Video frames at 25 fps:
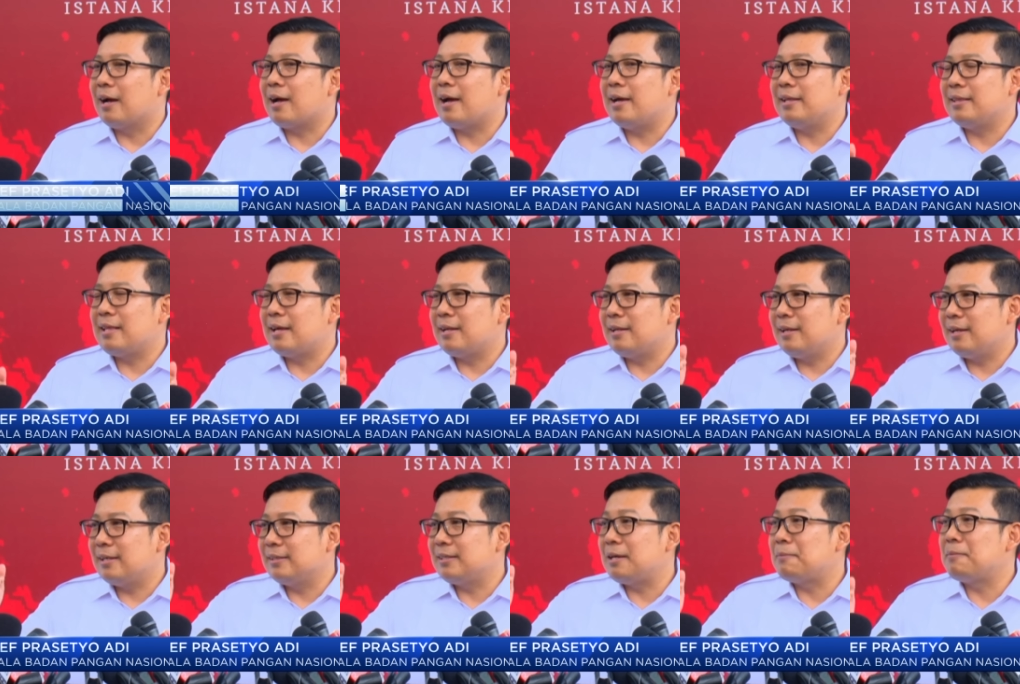ada
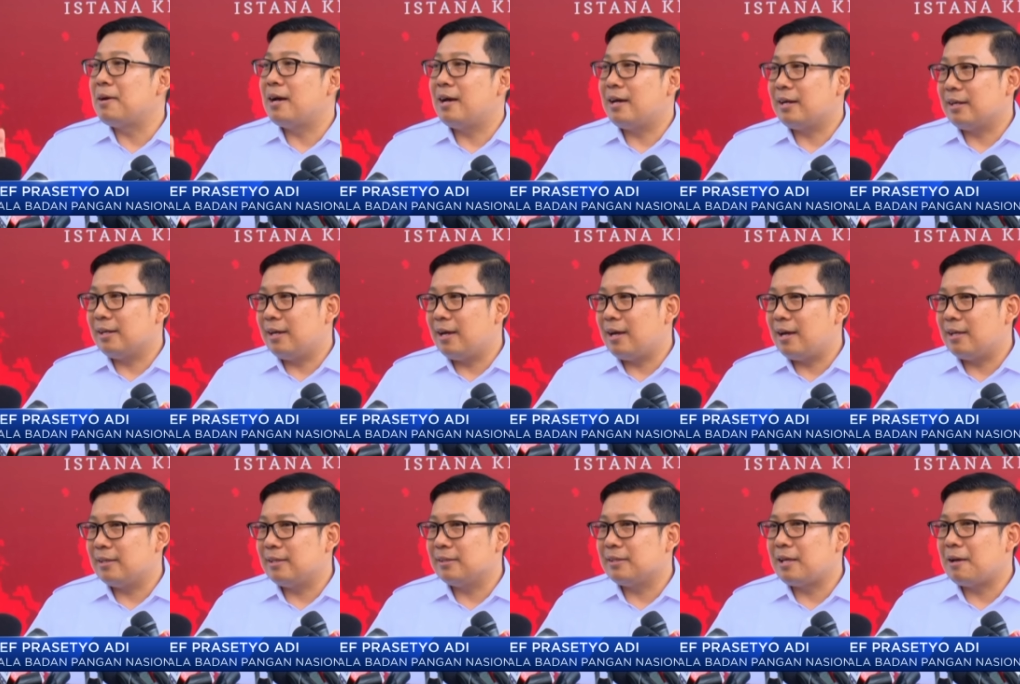kaitannya sama
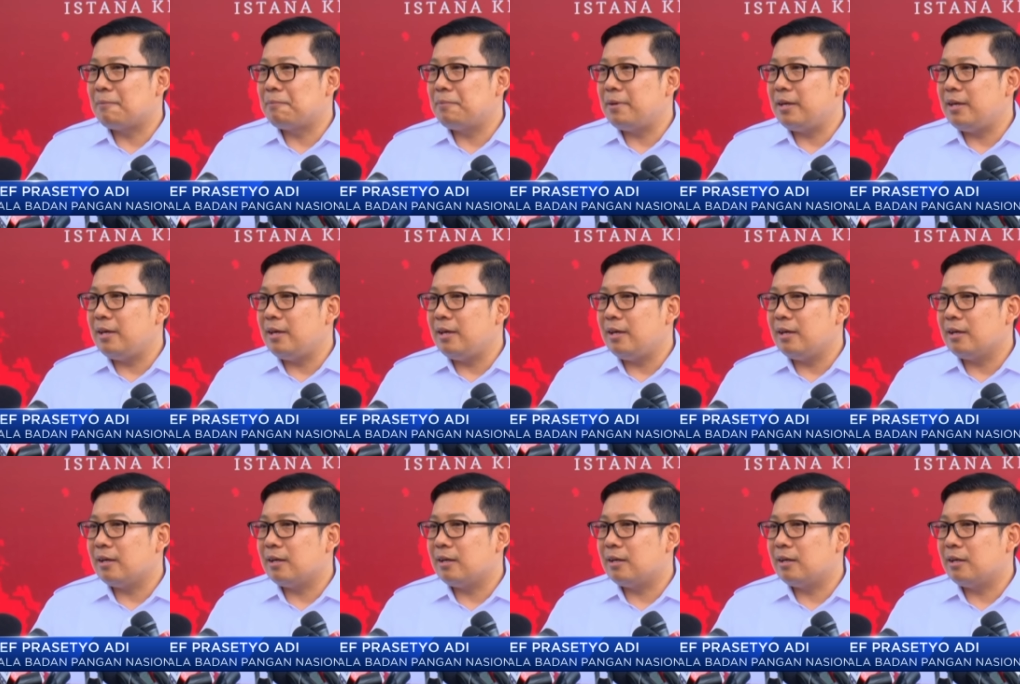harga, tetapi
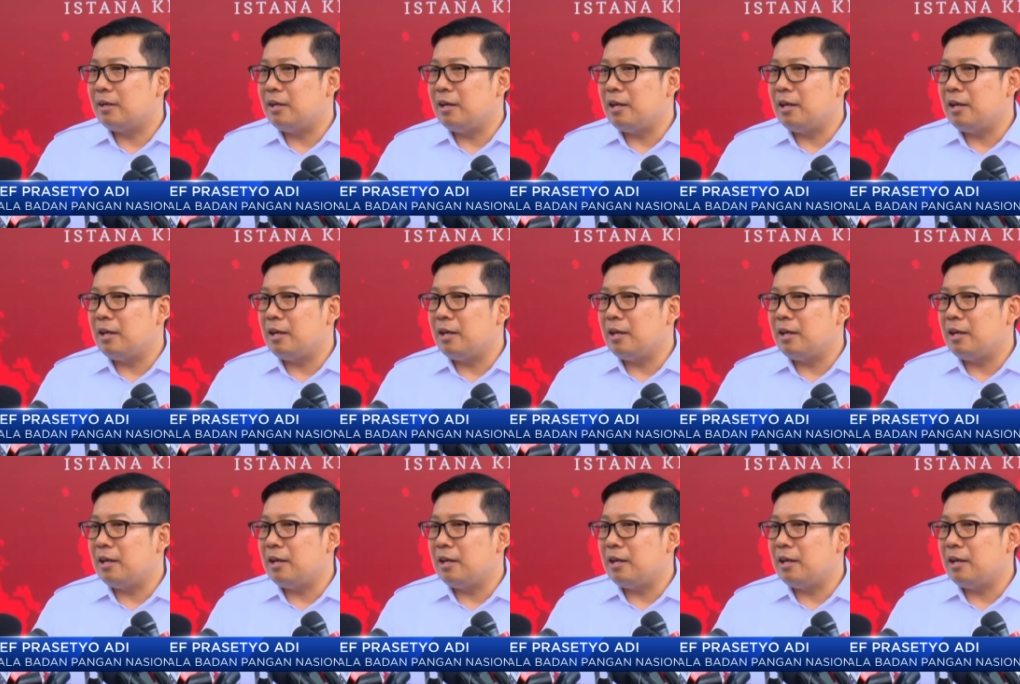eh,